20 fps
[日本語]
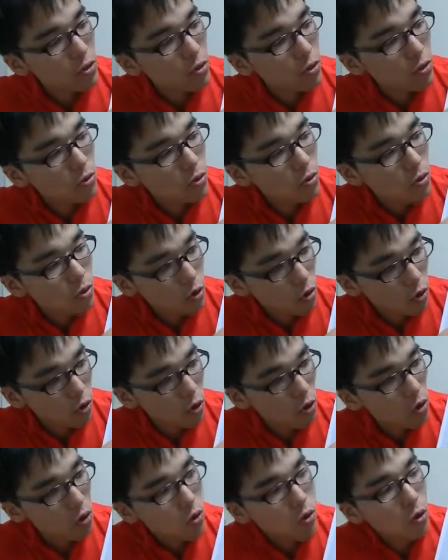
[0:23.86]
臓の鼓
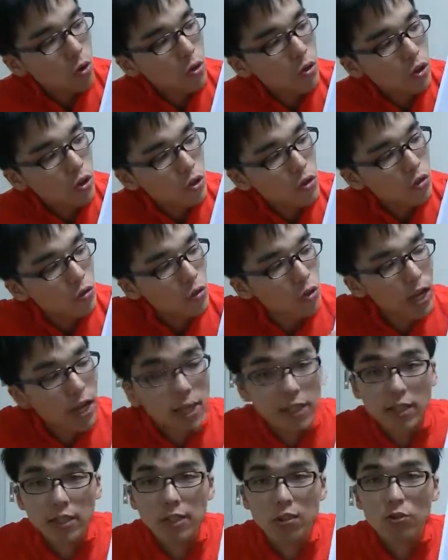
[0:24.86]
動、呼吸を
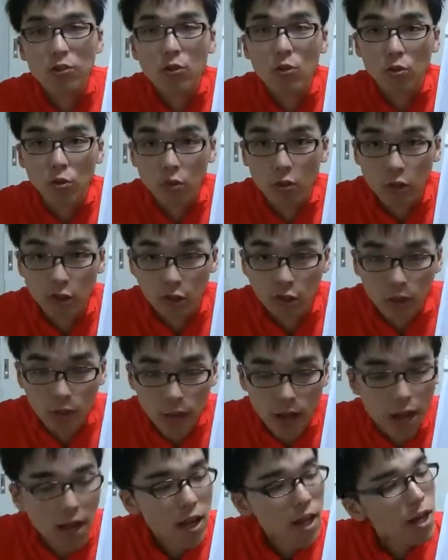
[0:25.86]
感じることっていうの
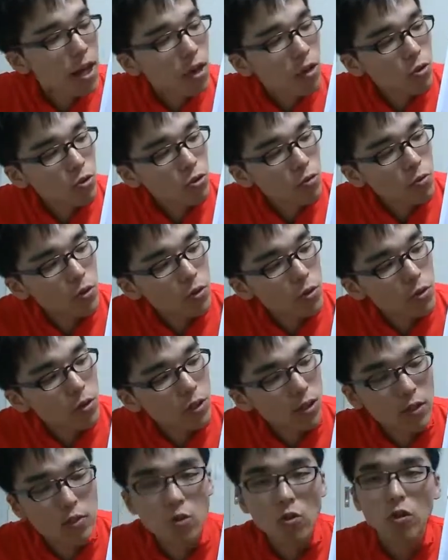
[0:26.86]
は、子供にとっ
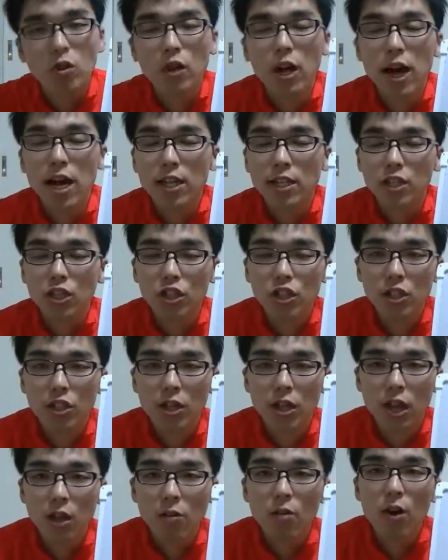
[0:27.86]
てすごく安
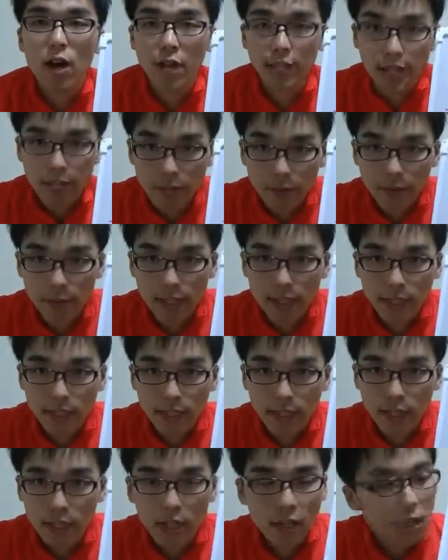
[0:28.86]
心感を与えま
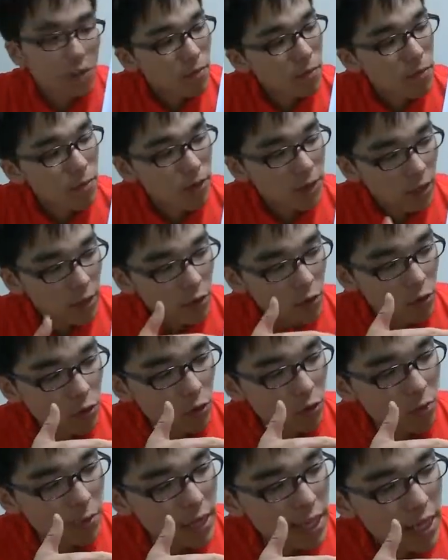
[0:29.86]
す。まあ、またよ
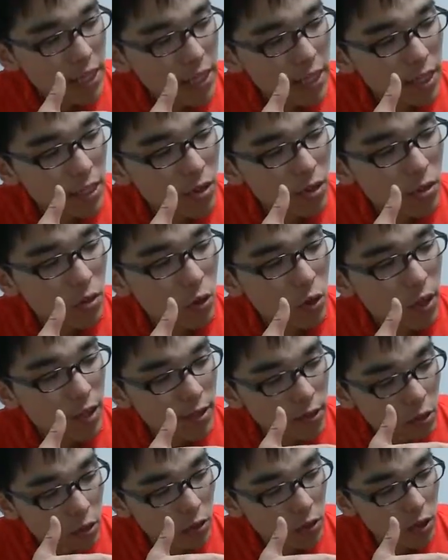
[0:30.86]
く
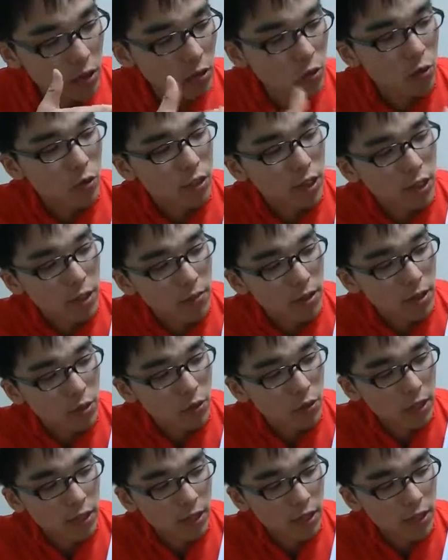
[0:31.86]
ベーシックトラストっていうこの
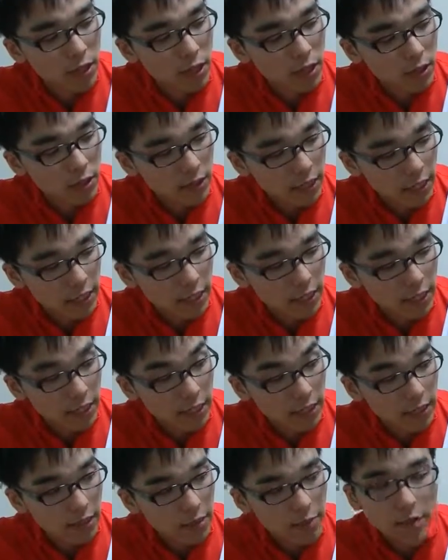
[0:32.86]
キーワード出てきて、最近
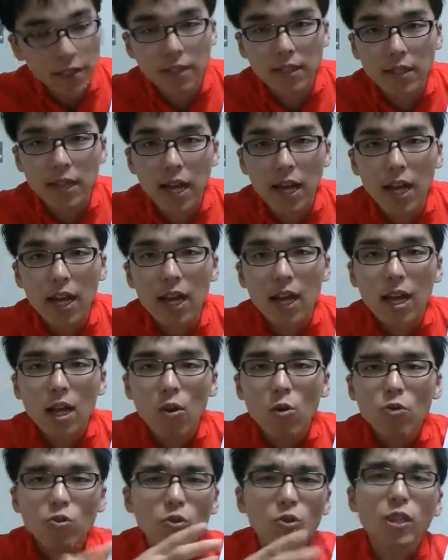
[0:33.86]
出てきてますが、
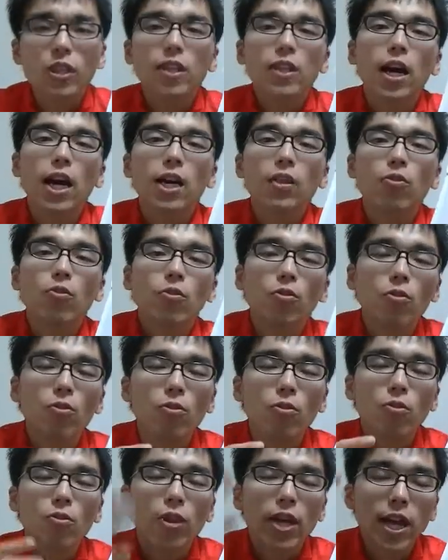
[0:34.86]
本当にあ
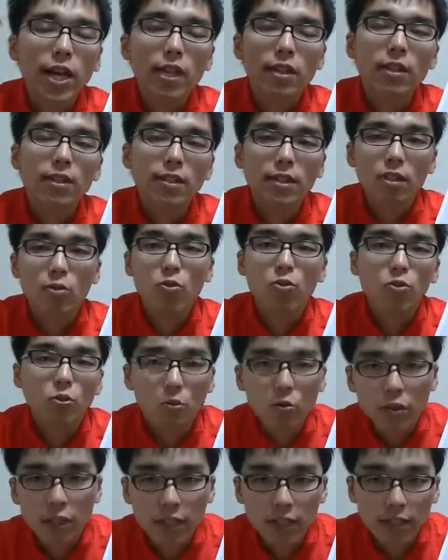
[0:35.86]
の、親がですね、子
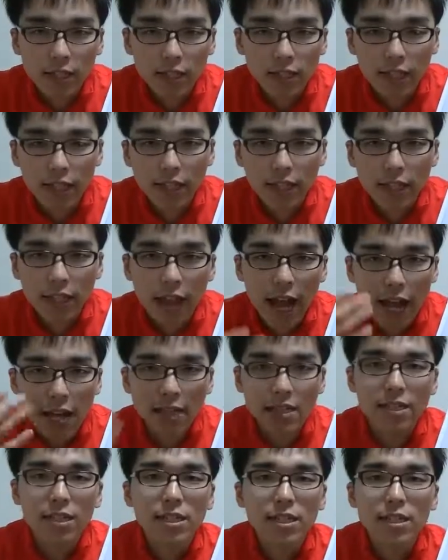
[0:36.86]
供に絶対的な
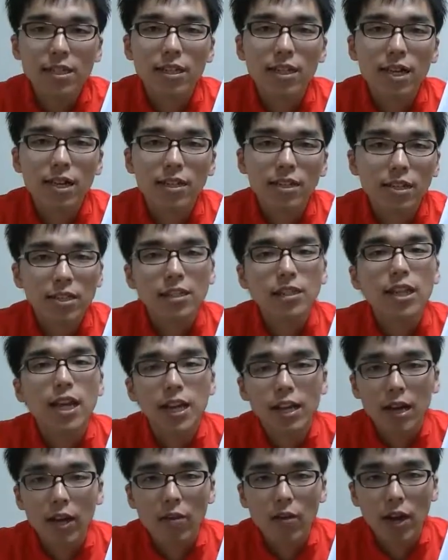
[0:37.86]
安心感、信
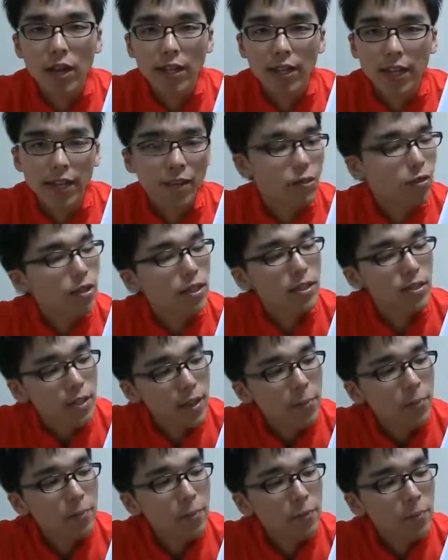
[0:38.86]
頼感を与えるんです
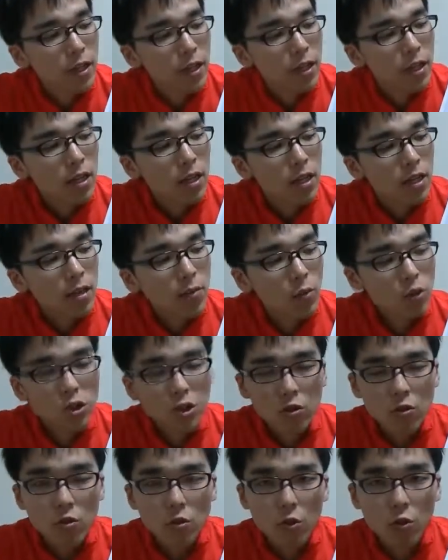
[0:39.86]
ね。も
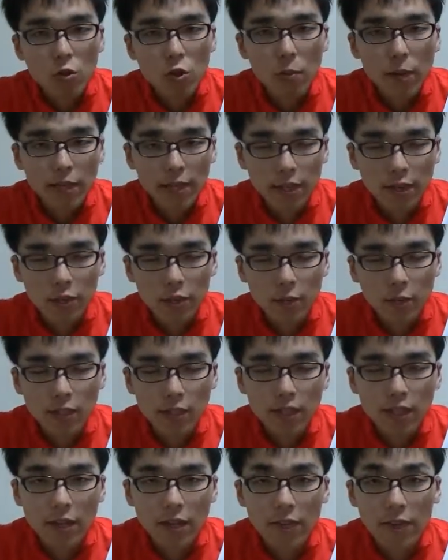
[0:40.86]
ちろん言葉っていうのも
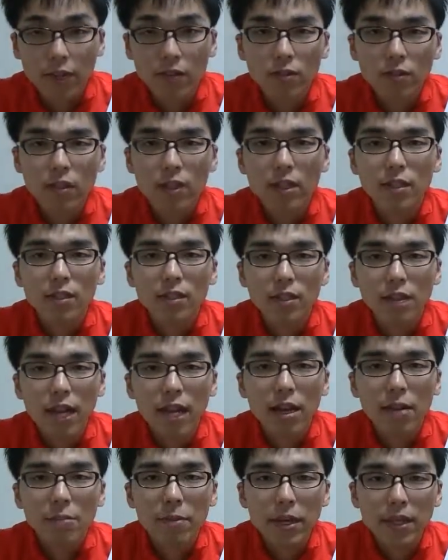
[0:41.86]
伝わるんです
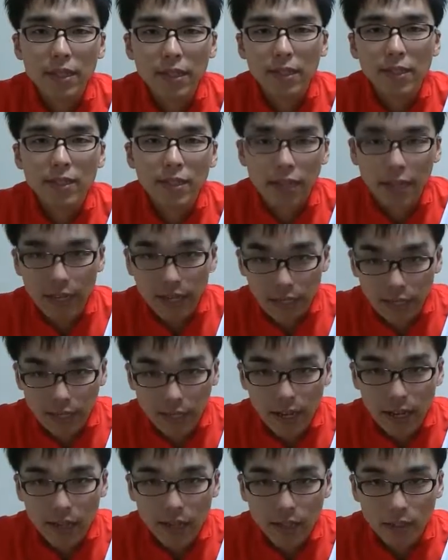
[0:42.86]
が、まあ1歳、2
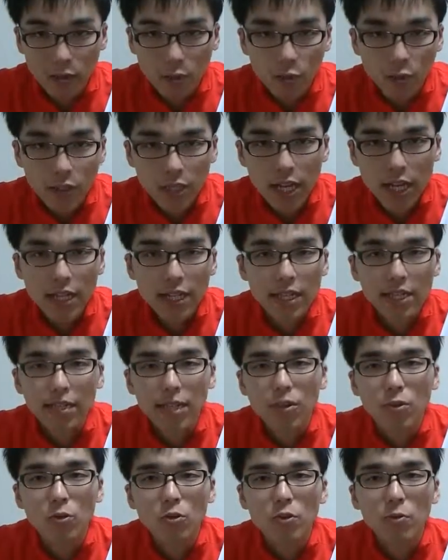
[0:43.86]
歳、そんなにで
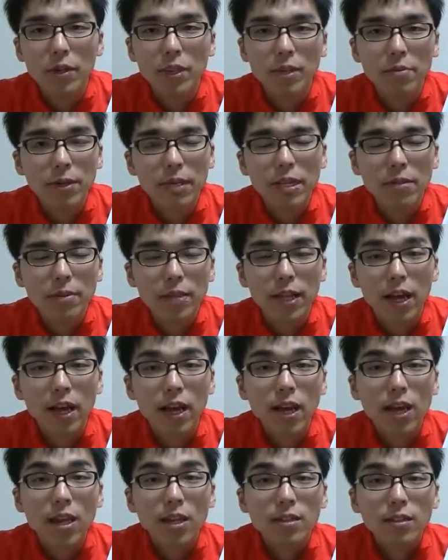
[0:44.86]
すね、言葉ってまだま
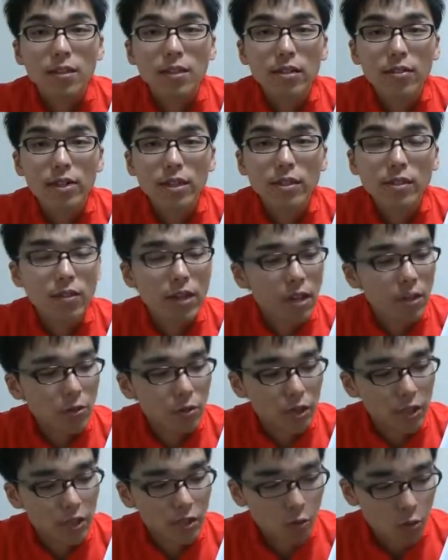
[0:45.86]
だ伝わりづらい
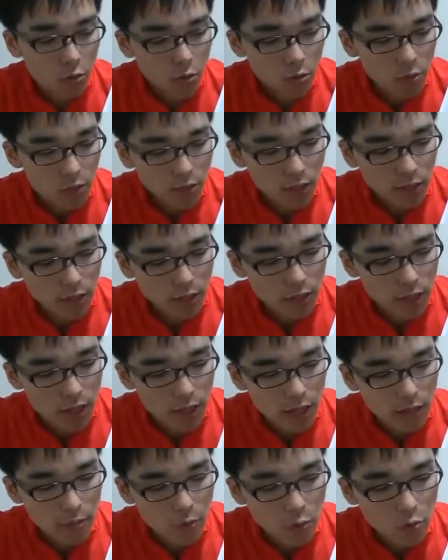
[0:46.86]
時、動物っ
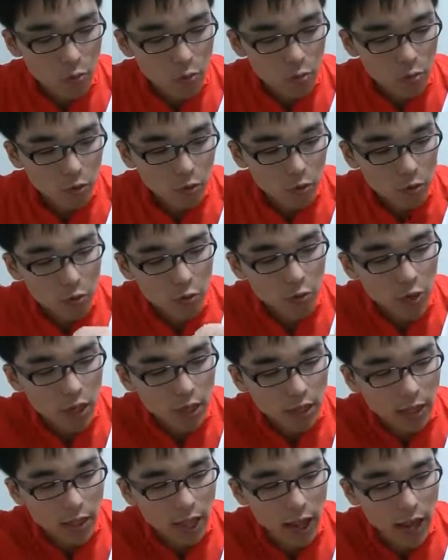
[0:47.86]
てもともとどう
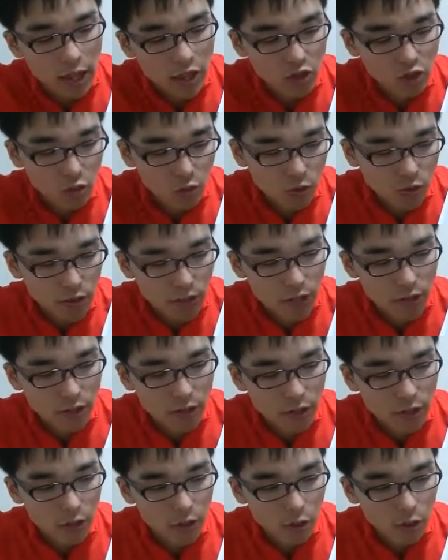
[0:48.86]
やって愛情を伝え
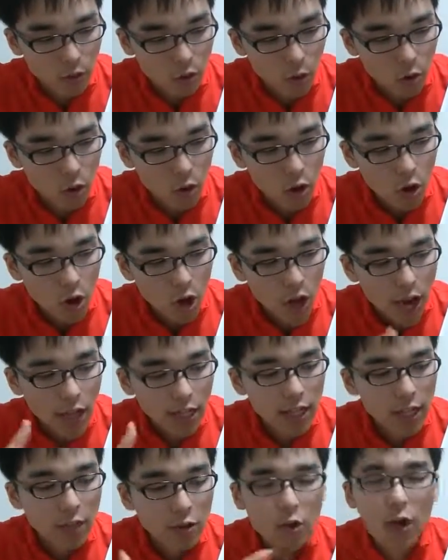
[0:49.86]
るかというと、
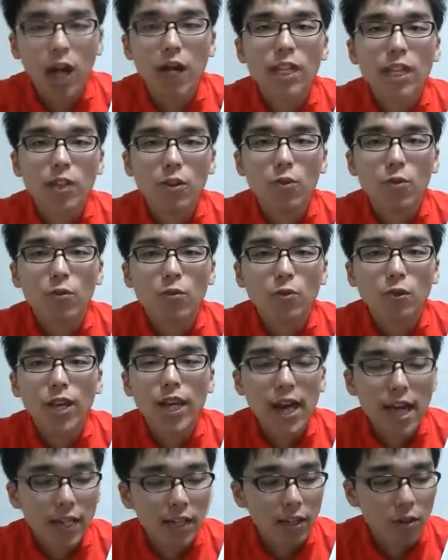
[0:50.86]
肌と肌の触
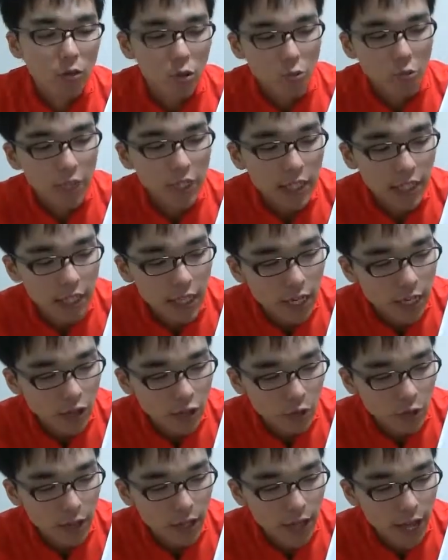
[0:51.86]
れ合いで
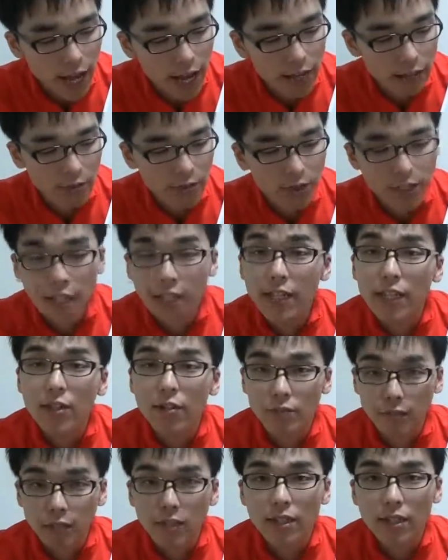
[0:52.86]
コミュニケーションで愛を伝えて
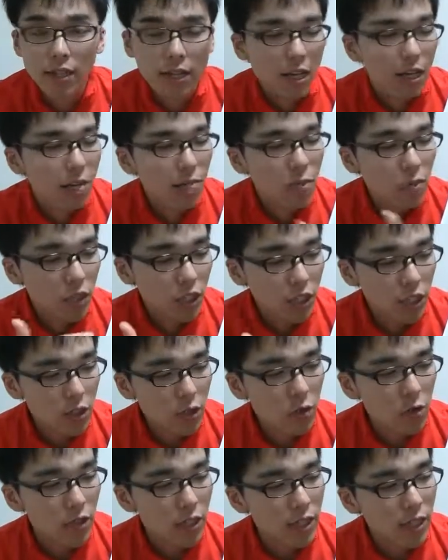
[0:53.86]
いくんです。もうも
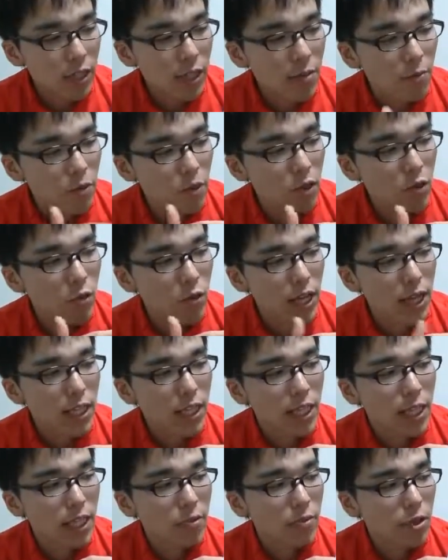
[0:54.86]
ちろん人間もそれを
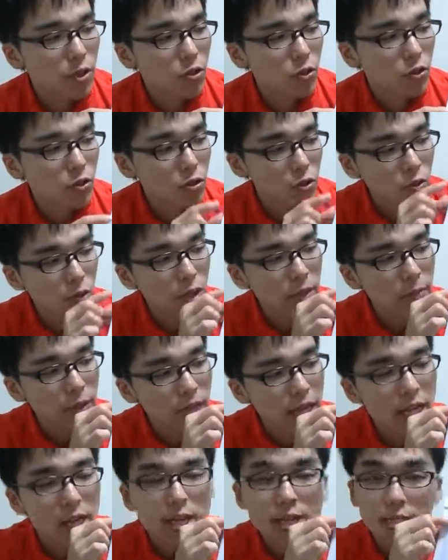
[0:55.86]
やっていきましょう。そのた
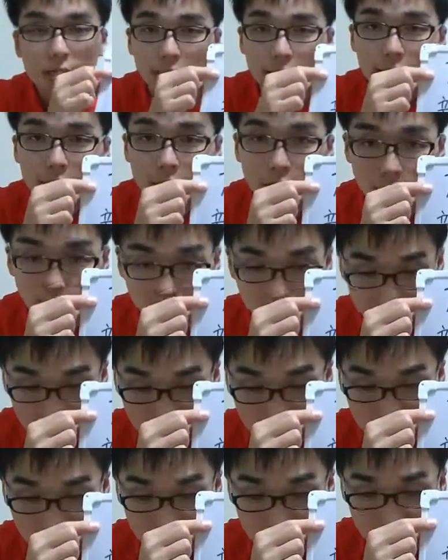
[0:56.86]
めにはスキンという
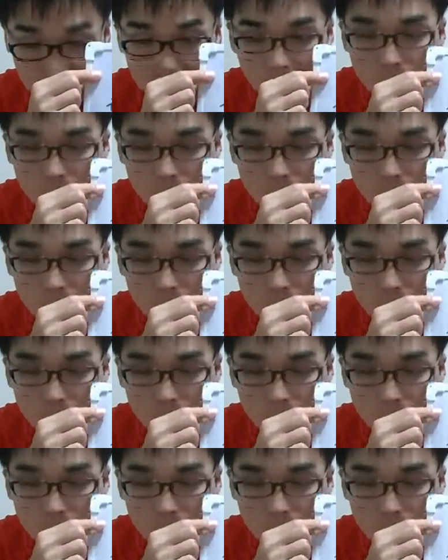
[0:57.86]
スキン、